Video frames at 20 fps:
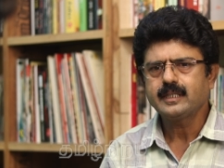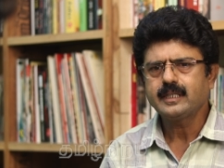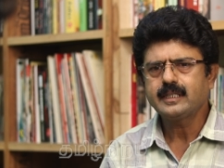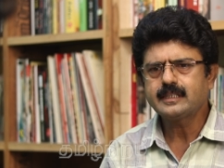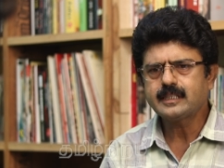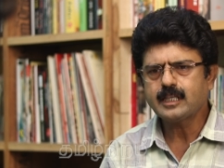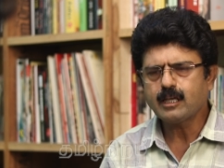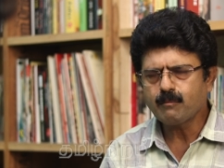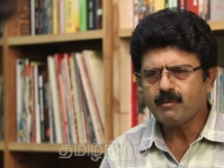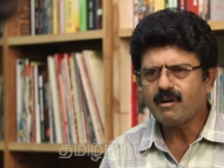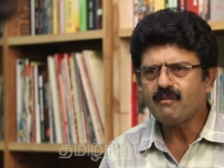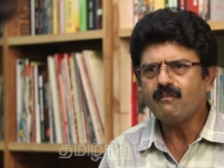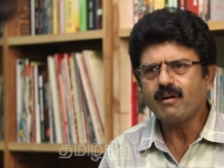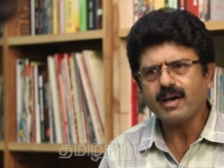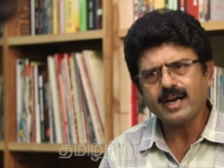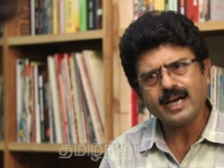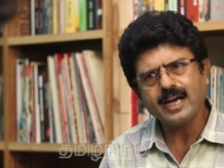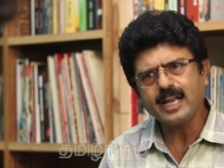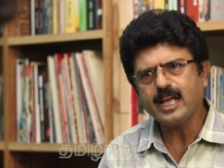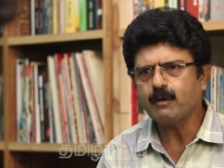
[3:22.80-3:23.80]
நிச்சயமாக
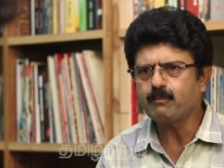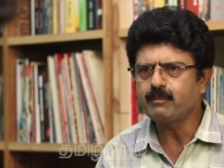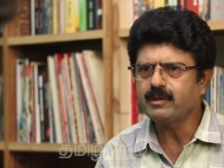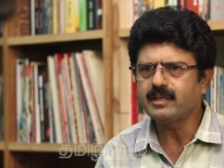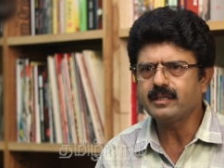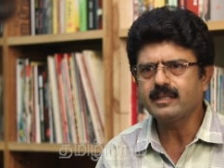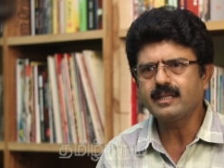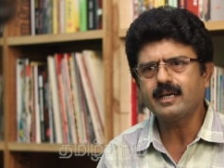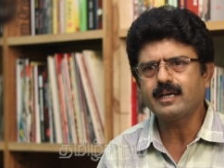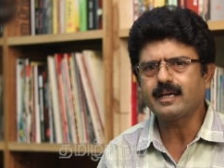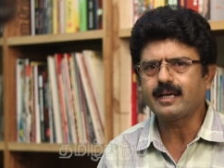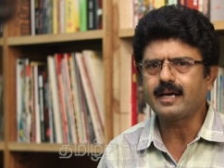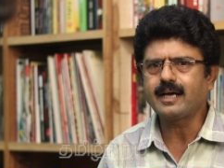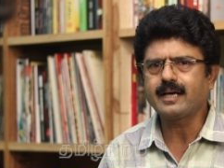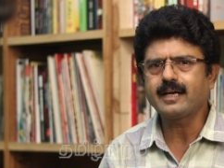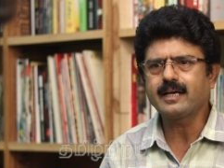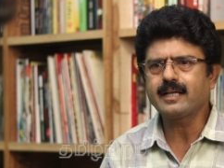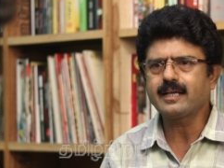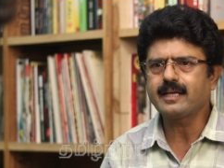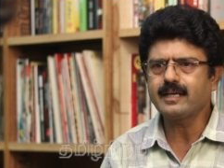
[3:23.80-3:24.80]
வரலை அப்படின்னு தான்
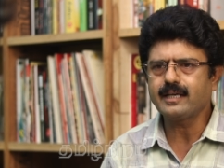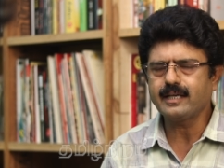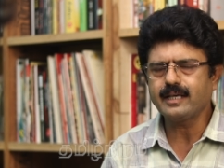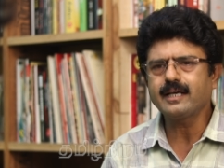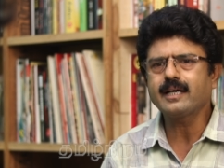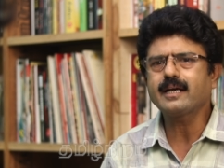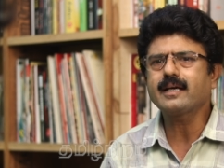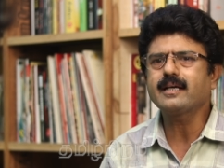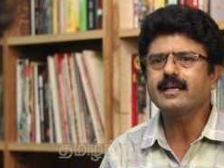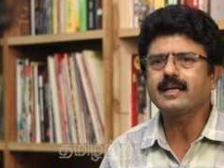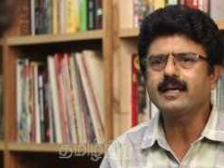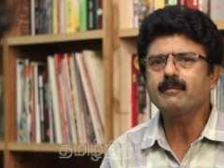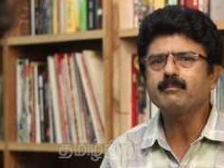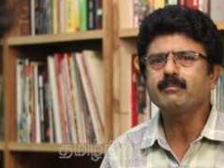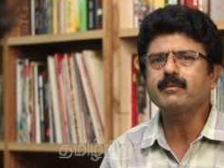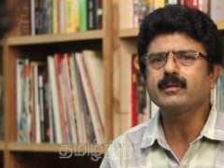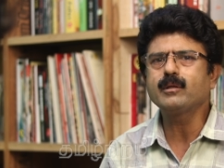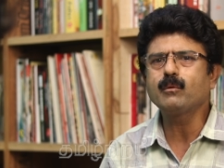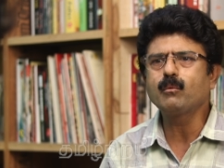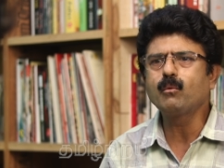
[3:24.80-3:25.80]
நான் நினைக்கிறேன் என்ன கேட்டிங்கன்னா
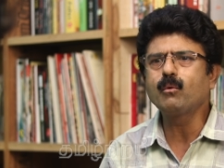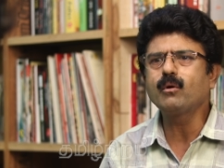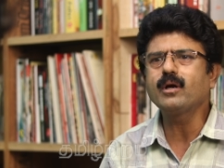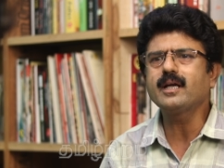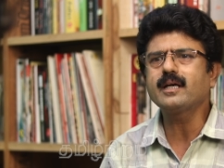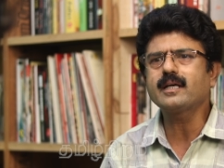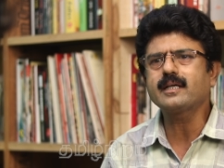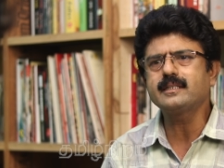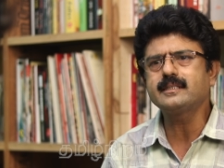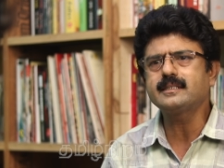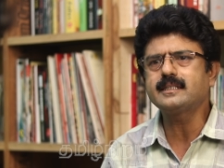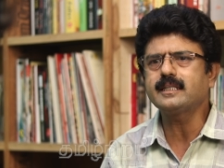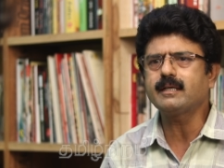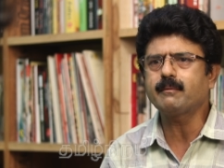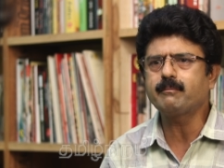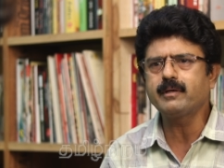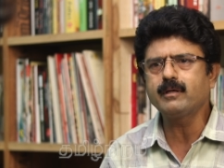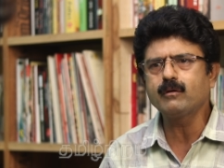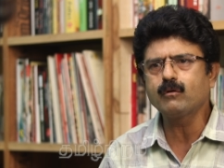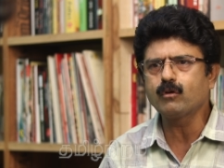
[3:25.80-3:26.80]
இப்போ வந்து ஊழல் கட்சி
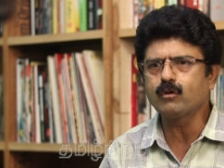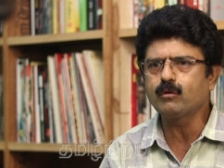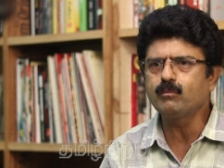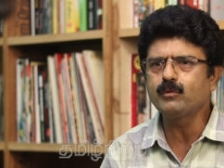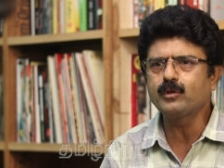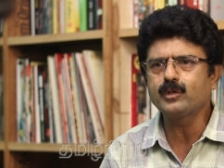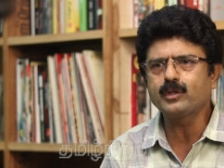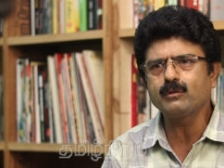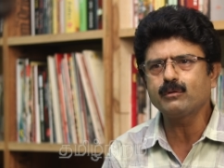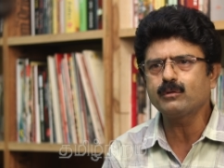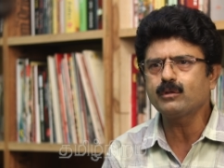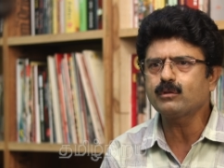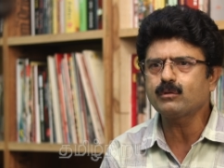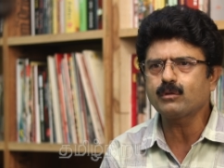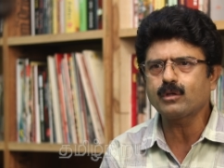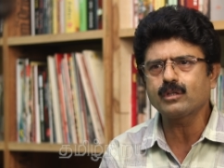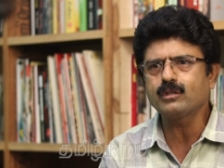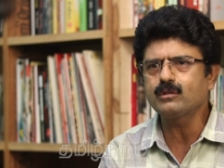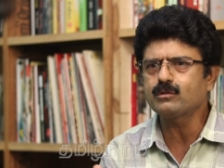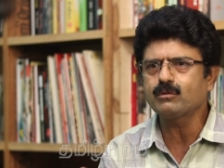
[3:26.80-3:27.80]
அப்படின்னு குருமூர்த்தி வந்து
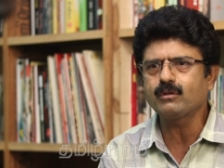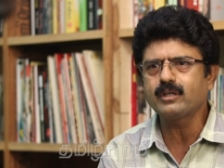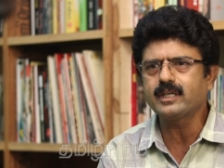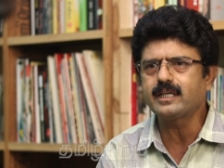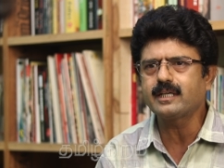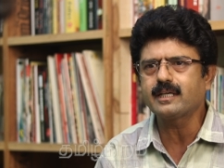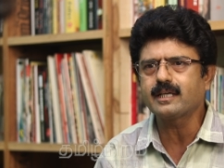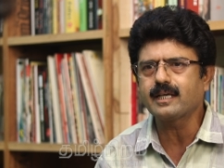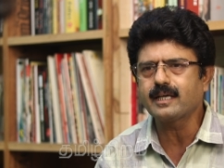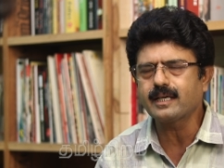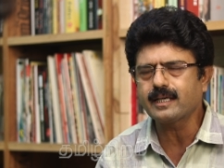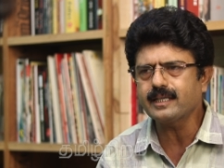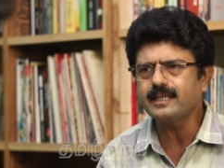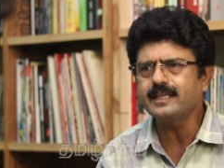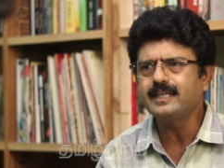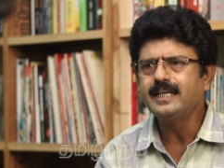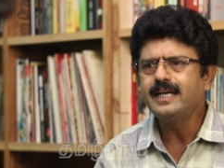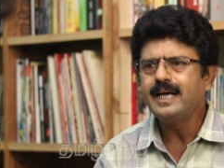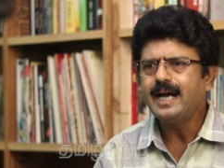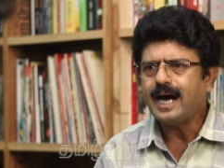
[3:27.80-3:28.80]
தொடர்ந்து சொல்லிகிட்டு இருக்காரு
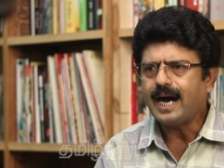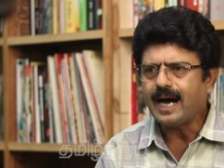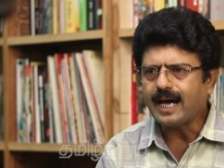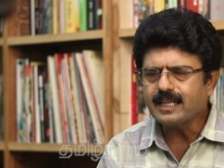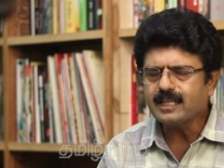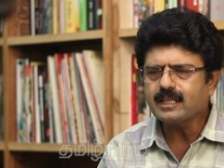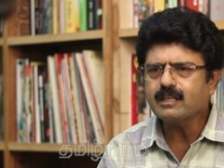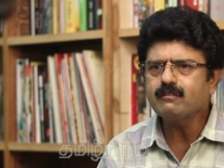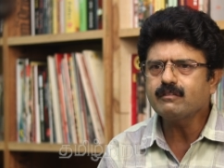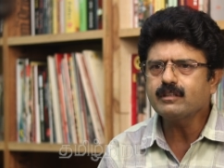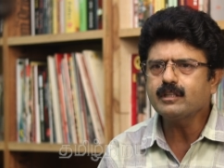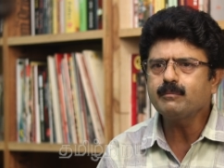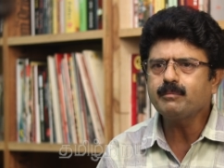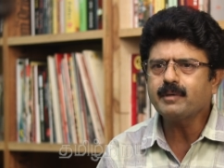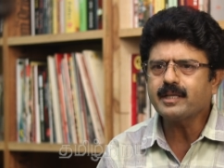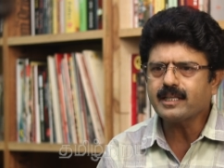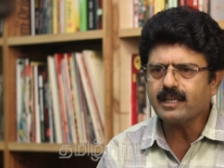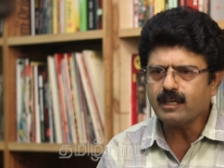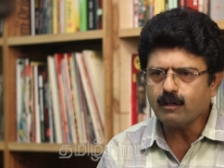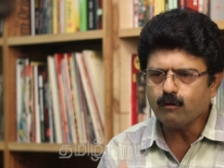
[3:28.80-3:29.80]
அதுக்கு வந்து
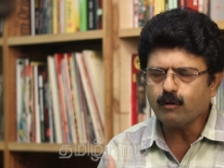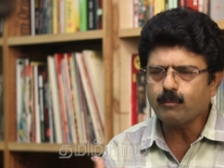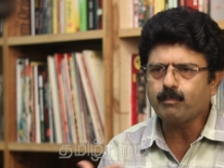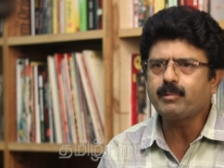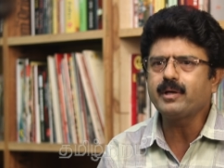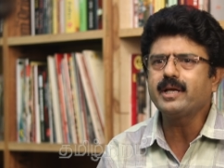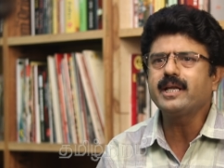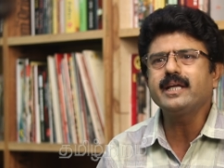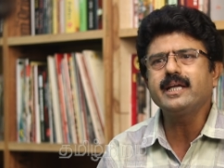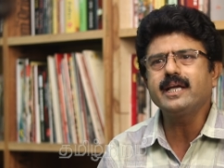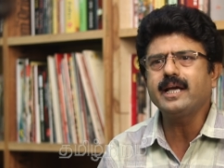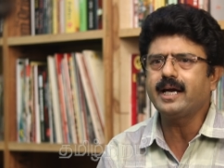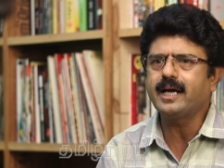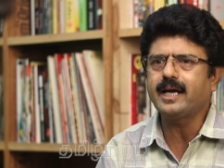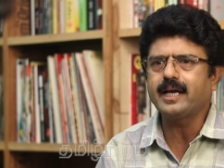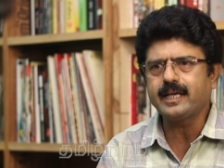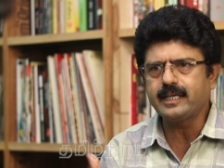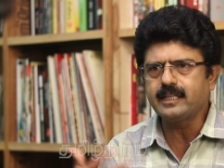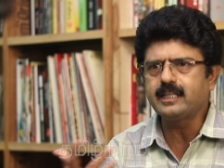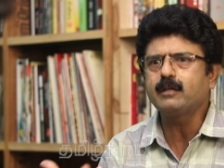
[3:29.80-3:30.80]
பார்த்திங்கன்னா ஒரு பெரிய
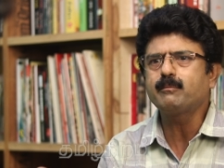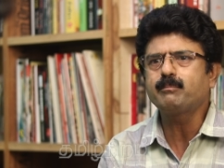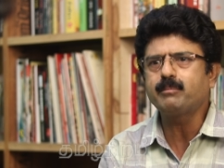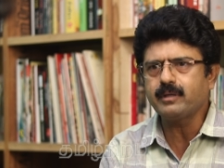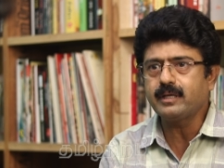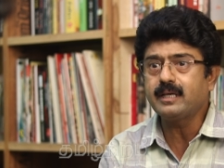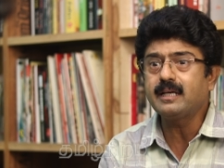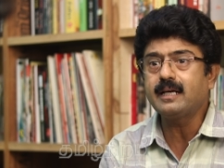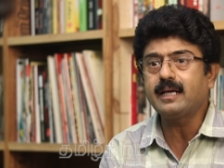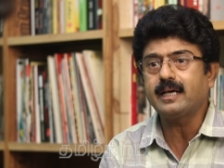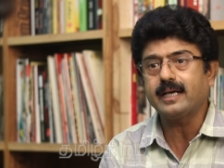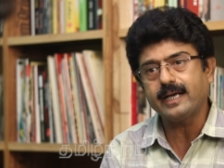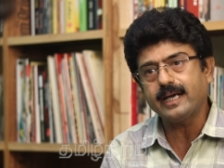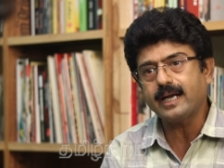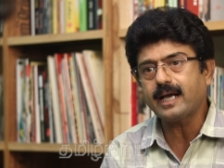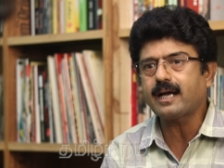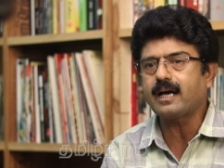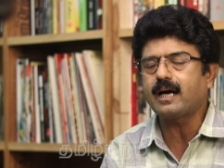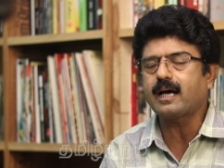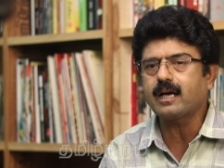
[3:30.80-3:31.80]
எதிர்ப்பு இல்லை
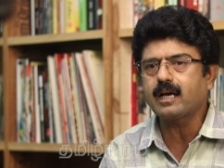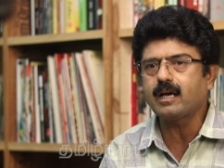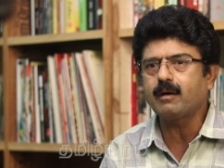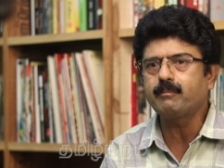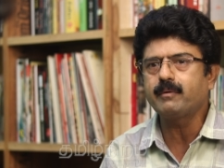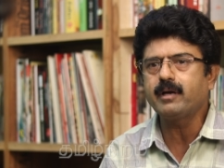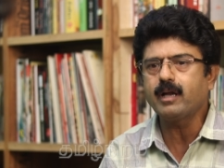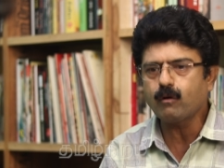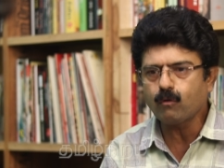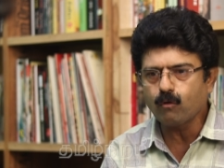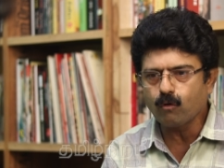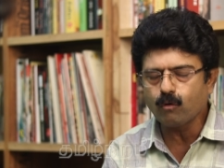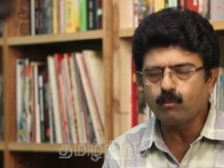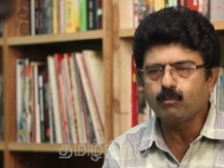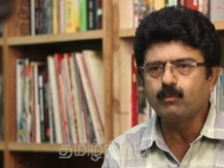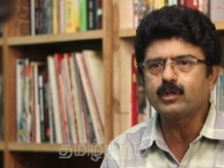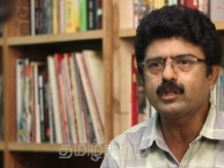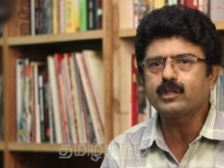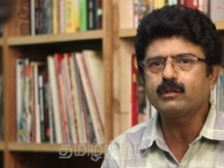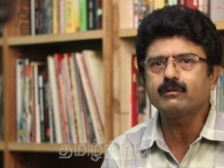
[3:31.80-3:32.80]
என்ன காரணம் அப்படின்னா
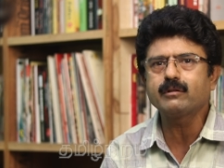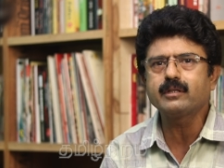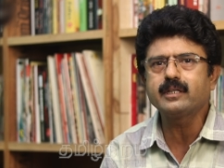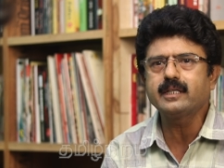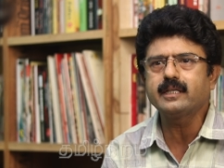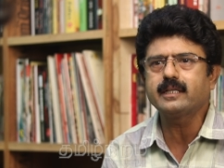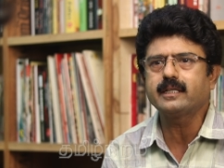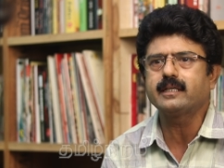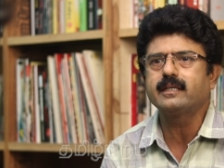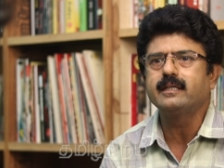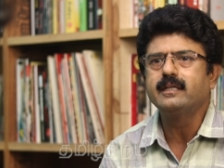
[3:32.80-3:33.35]
குருமூர்த்தி வந்து